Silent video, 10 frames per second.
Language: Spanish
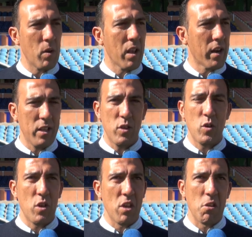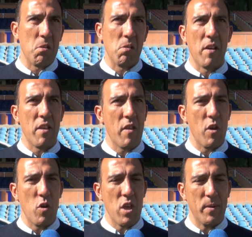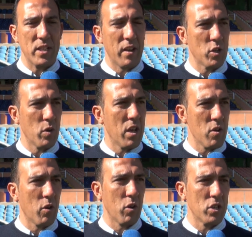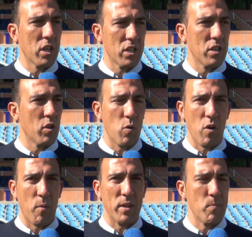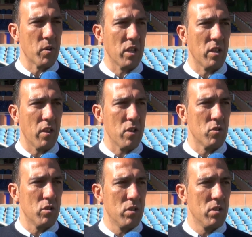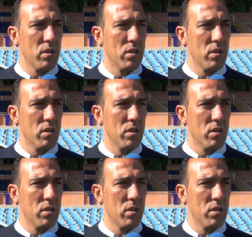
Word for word: cualquier reto y a día de hoy, a pesar de su edad, yo creo que sigue siendo el jugador más importante de ellos.